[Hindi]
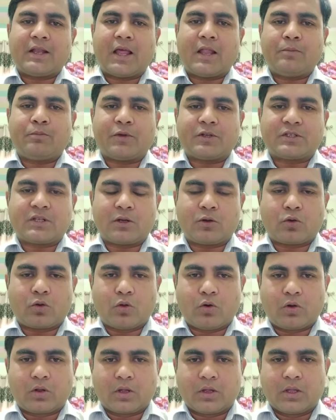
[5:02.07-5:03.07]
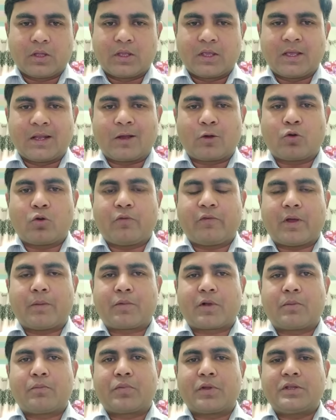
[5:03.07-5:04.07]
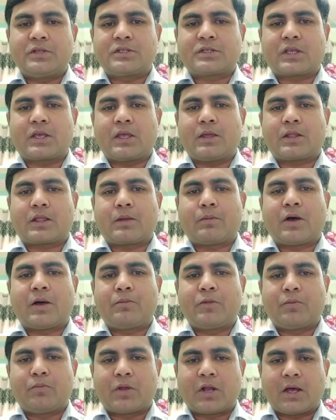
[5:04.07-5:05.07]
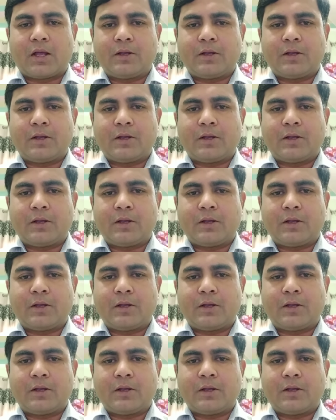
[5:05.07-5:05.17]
परसेंट लोग हीरा ग्रुप ऑफ कंपनीज के तमाम इमरान